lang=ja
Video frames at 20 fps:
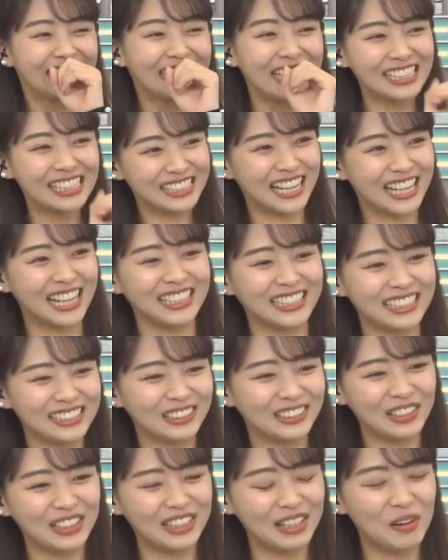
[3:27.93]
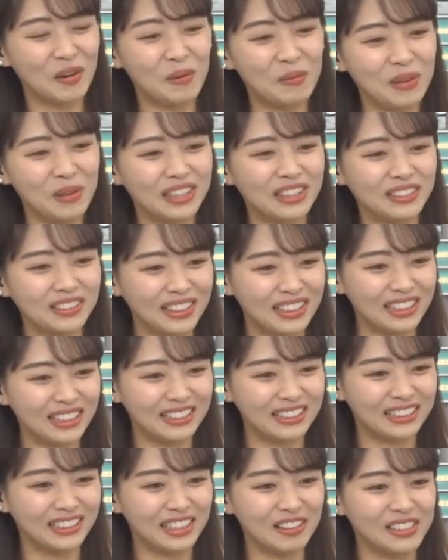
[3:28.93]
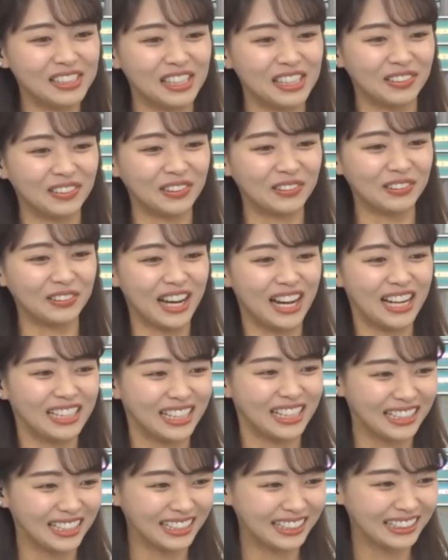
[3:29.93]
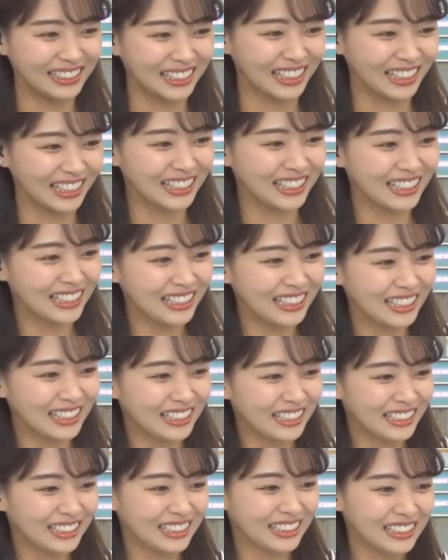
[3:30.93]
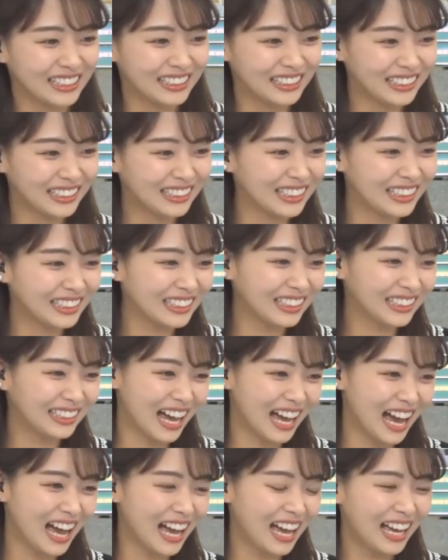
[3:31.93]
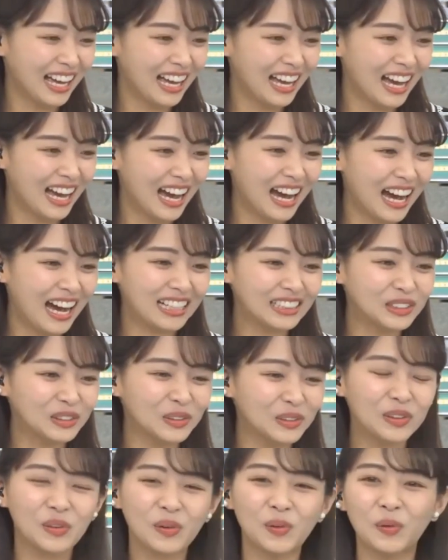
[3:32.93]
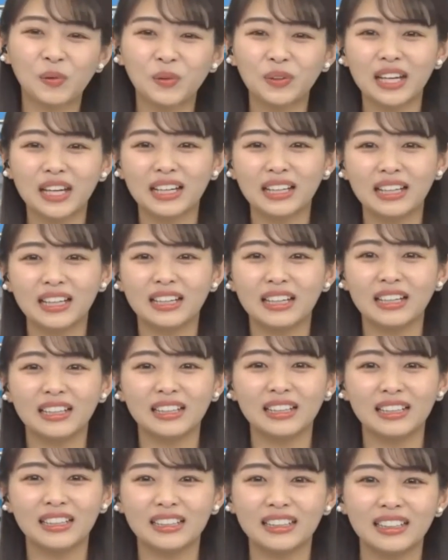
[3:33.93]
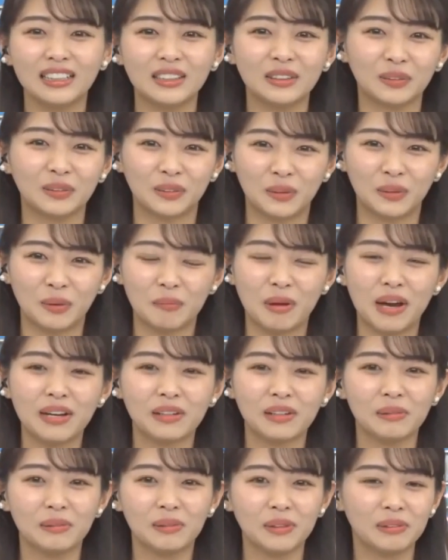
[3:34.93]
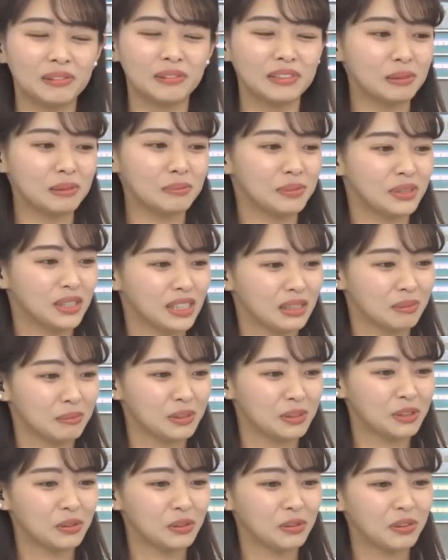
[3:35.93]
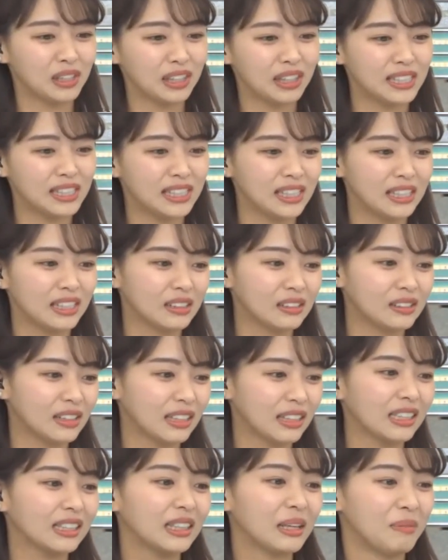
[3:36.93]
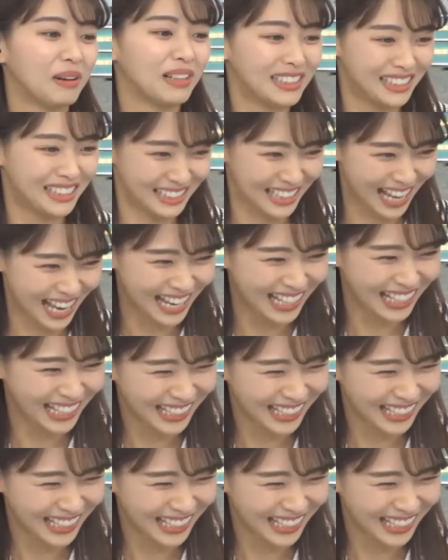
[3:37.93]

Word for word: 確かにそれでコメントで「なおちゃんはドライだね」っていただいてたあそういうコーナーなどの番組の節々にもそういった性格が出てますね